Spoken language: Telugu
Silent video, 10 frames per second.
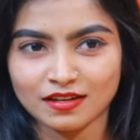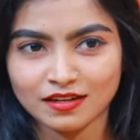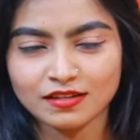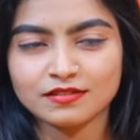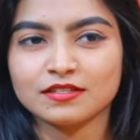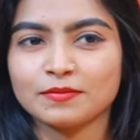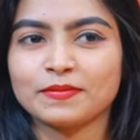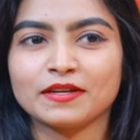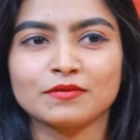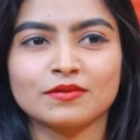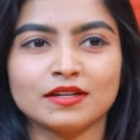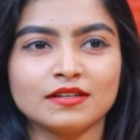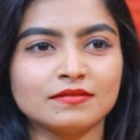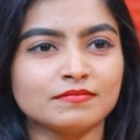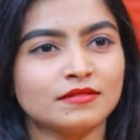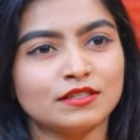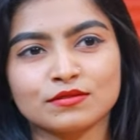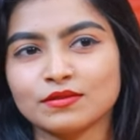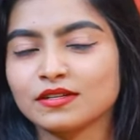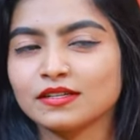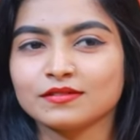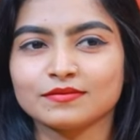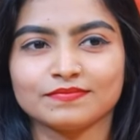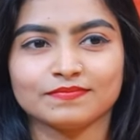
నేను చెప్పినా కూడా తీసుకోవట్లేదు